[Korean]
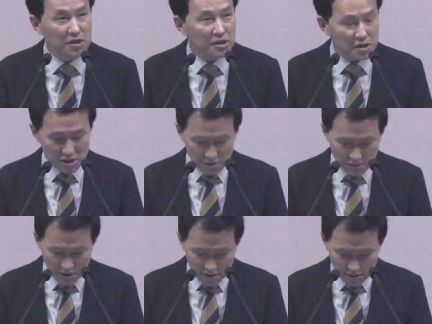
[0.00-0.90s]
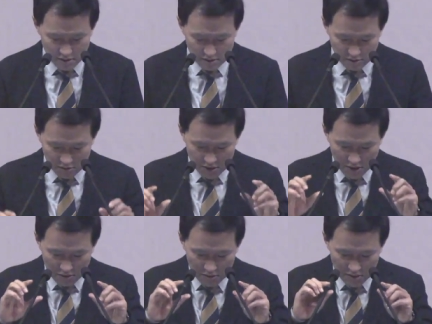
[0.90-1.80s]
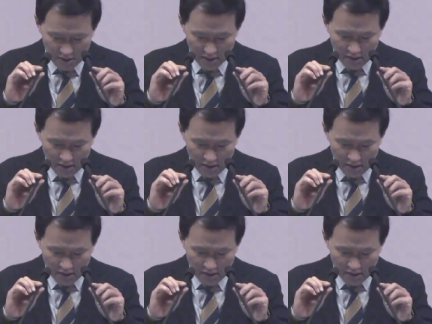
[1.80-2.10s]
2020년 또 새로운